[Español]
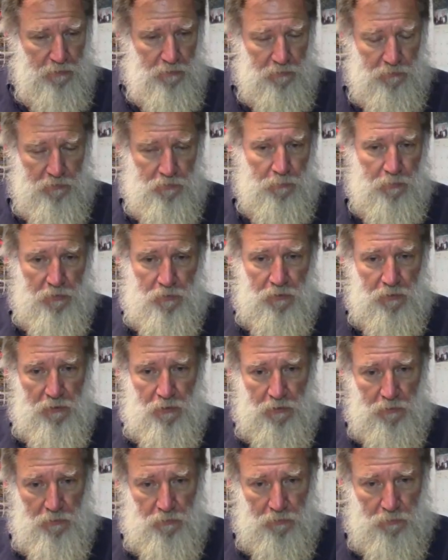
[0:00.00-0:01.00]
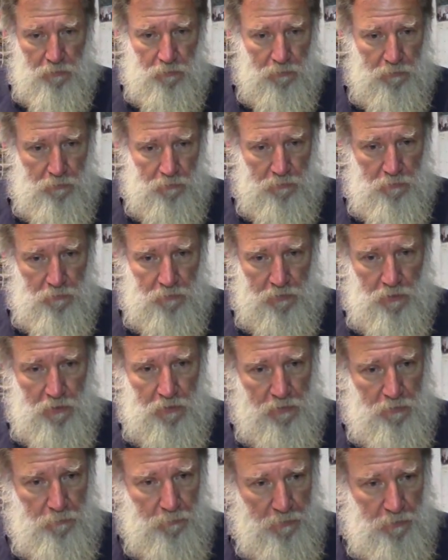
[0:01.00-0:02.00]
se presentaron
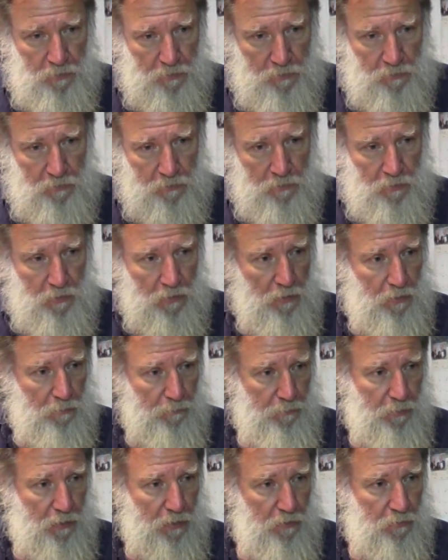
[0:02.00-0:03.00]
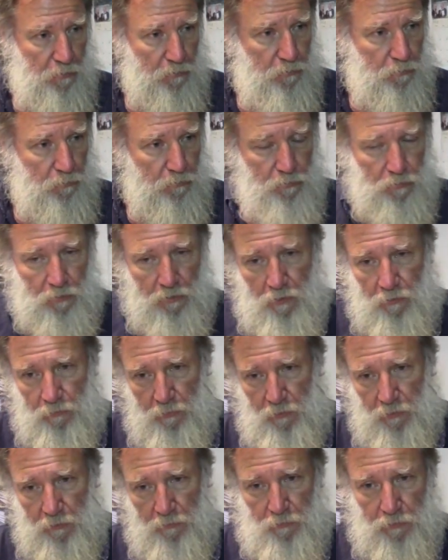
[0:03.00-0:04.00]
seis empresas para la construcción del
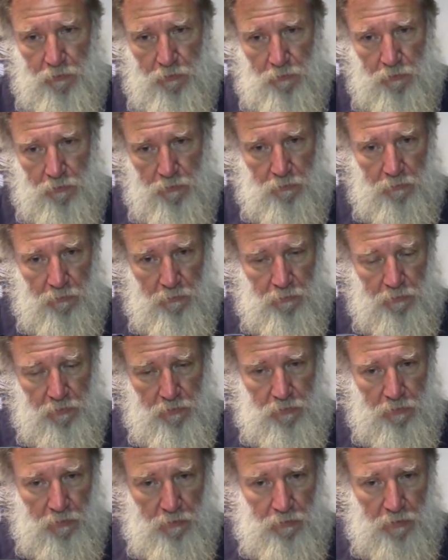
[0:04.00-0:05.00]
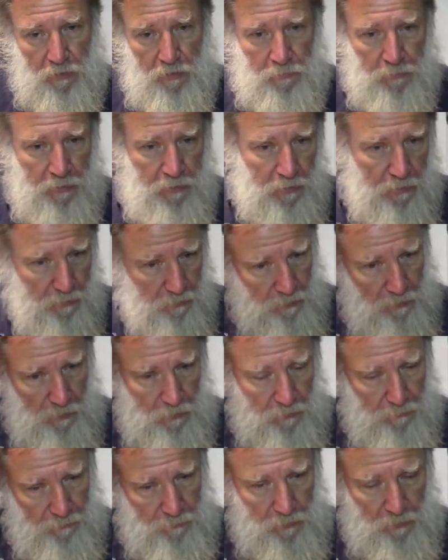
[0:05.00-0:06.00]
nuevo edificio del Centro Universitario de Rivera,
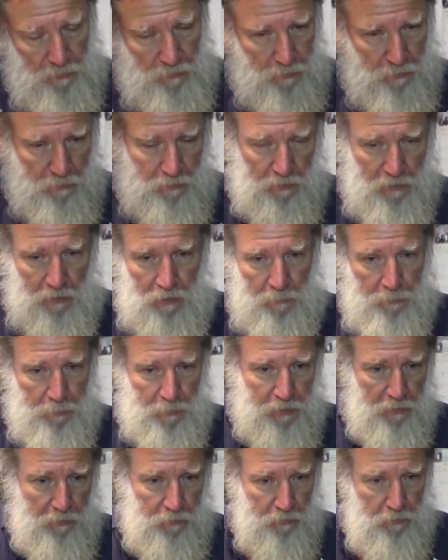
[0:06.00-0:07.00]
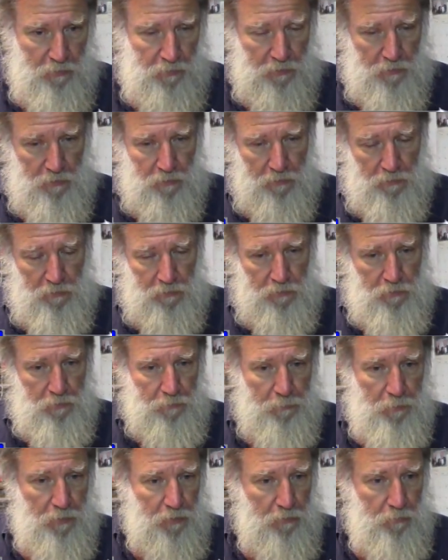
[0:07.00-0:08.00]
en, el predio de
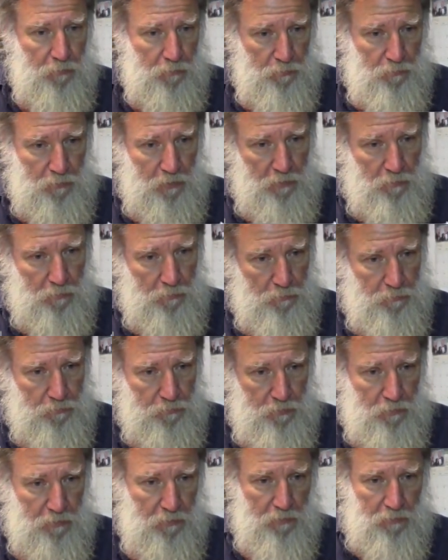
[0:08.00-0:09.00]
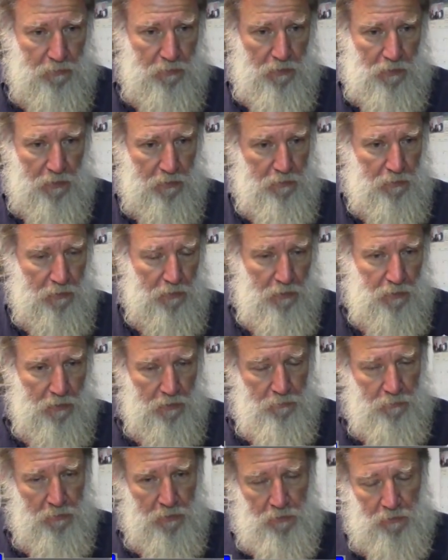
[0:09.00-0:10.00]
ese predio que ustedes conocen, en la entrada de
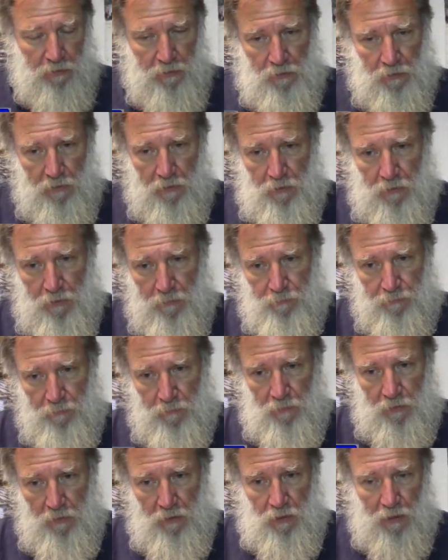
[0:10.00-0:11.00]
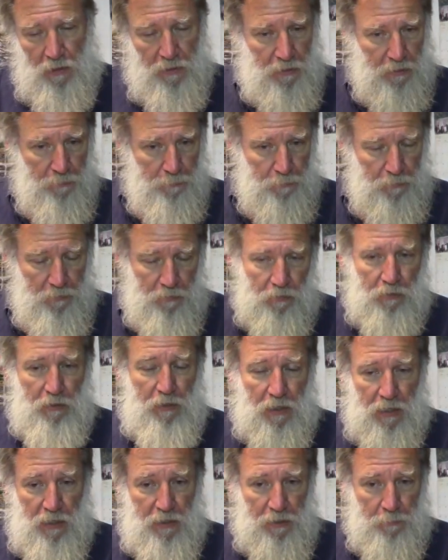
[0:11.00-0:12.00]
Rivera. De la ANEP, no es
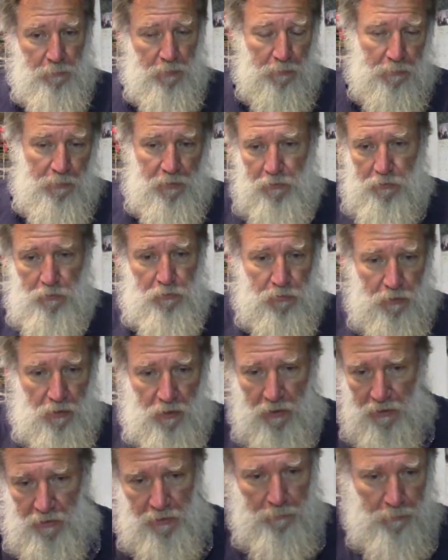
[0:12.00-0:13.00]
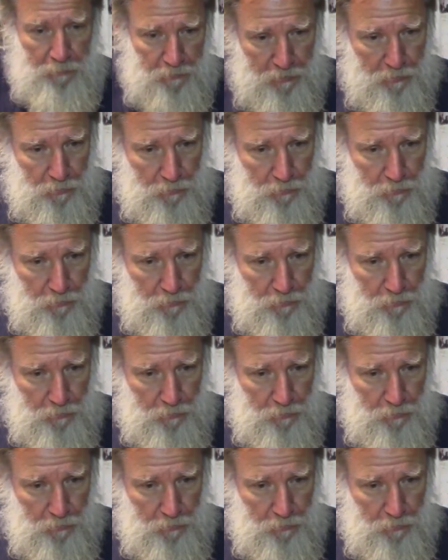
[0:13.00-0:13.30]
de la ANEP, el predio es de la ANEP se